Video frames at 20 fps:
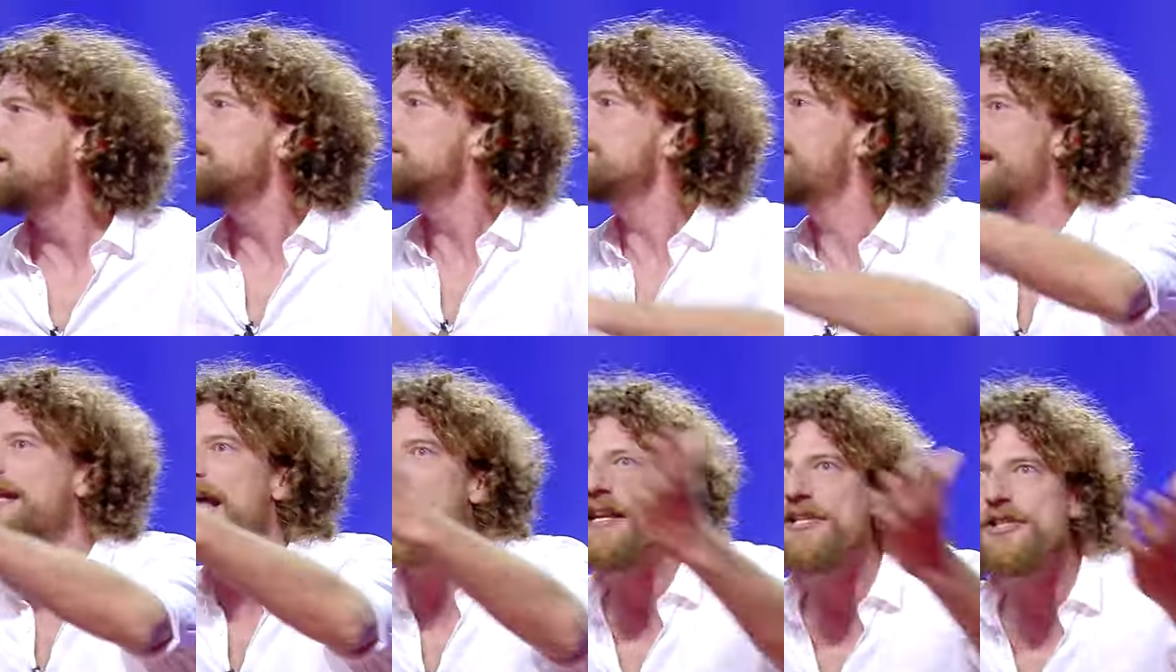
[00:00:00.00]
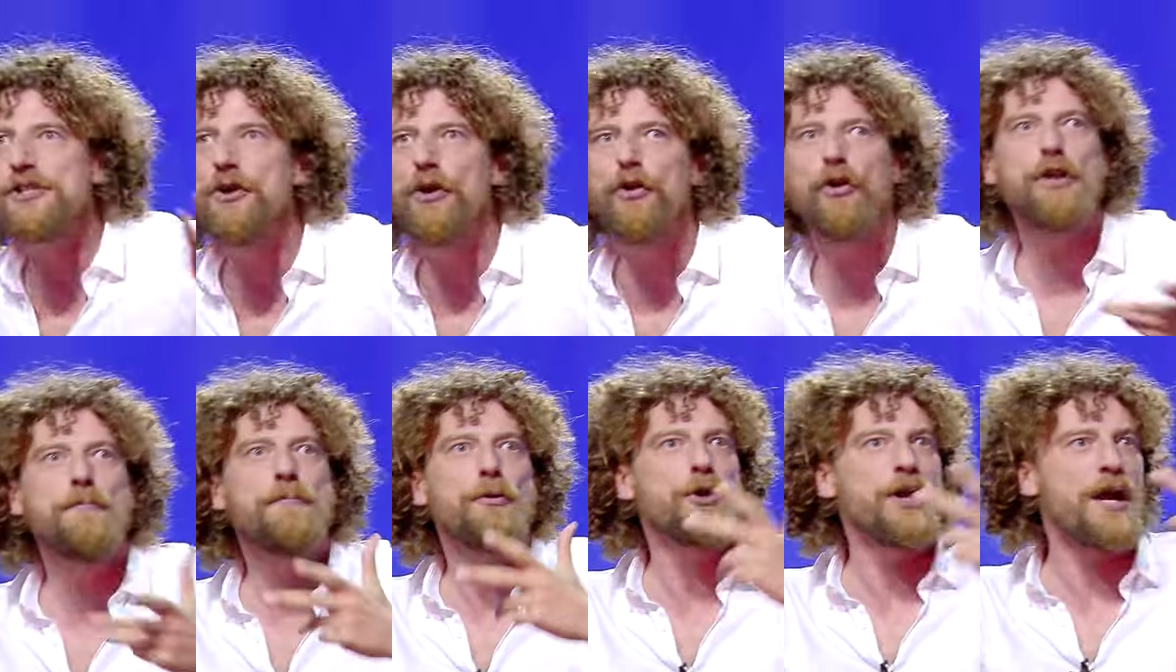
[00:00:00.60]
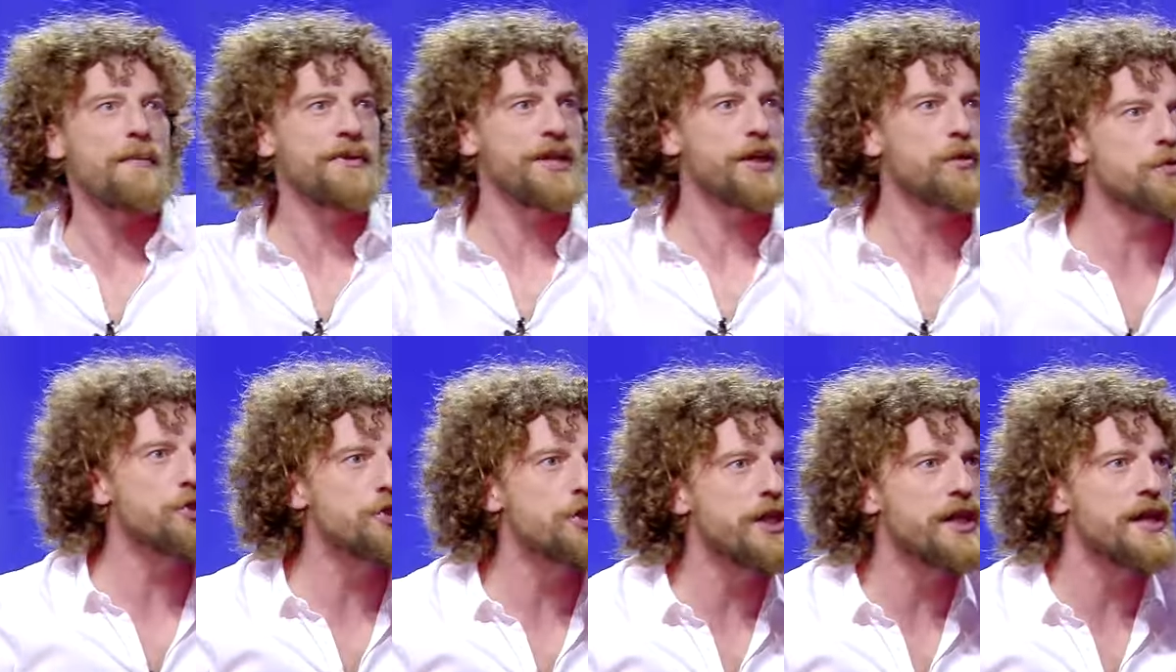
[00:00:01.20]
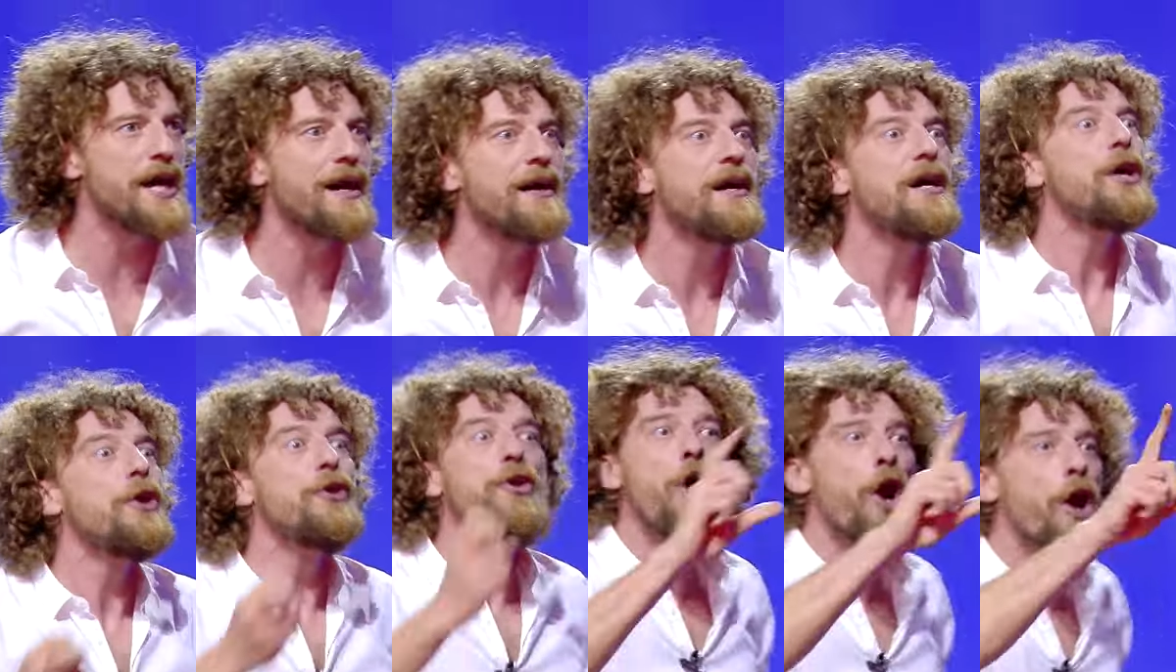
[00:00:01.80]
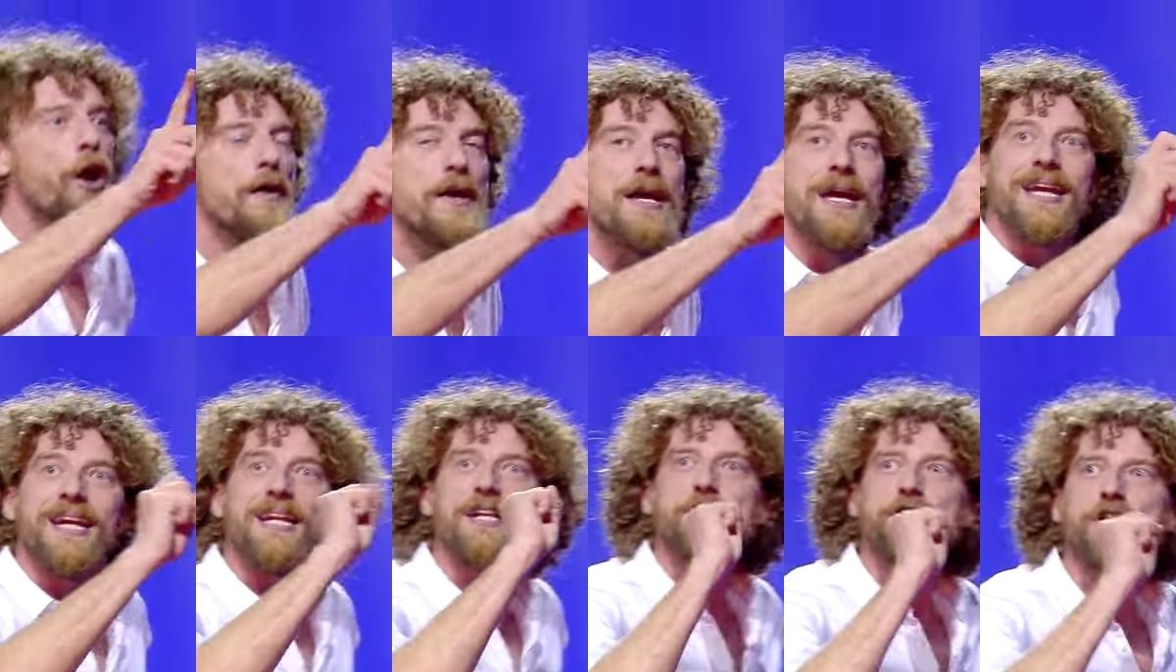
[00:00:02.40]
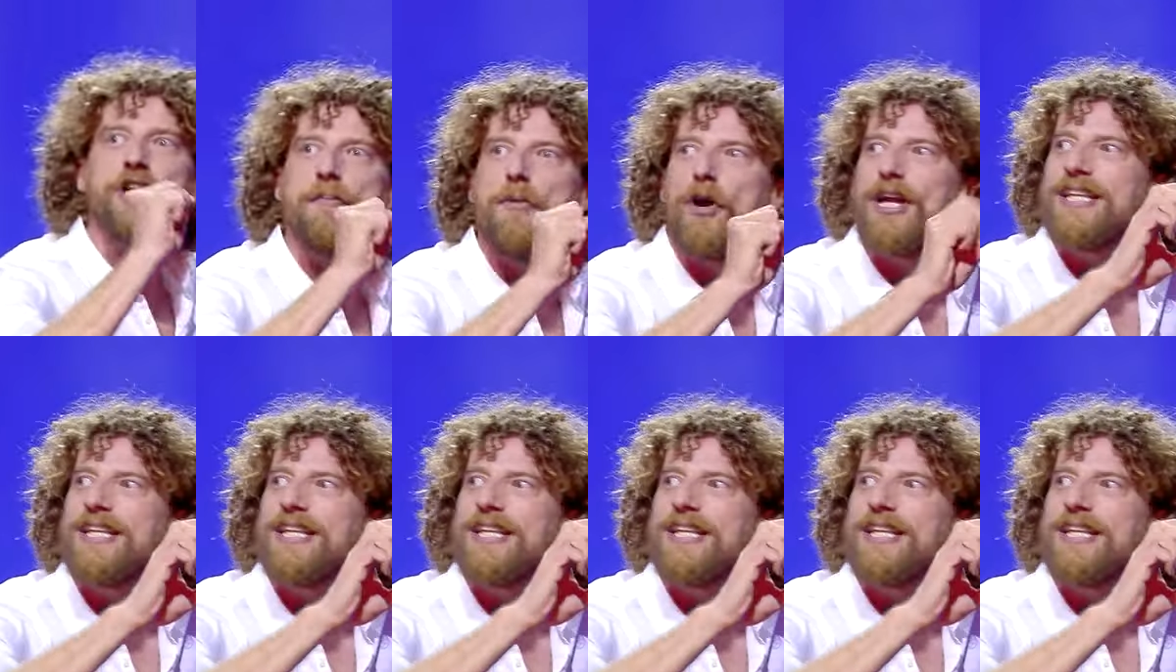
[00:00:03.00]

Da adesso con i programmi di cucina? No, il cibo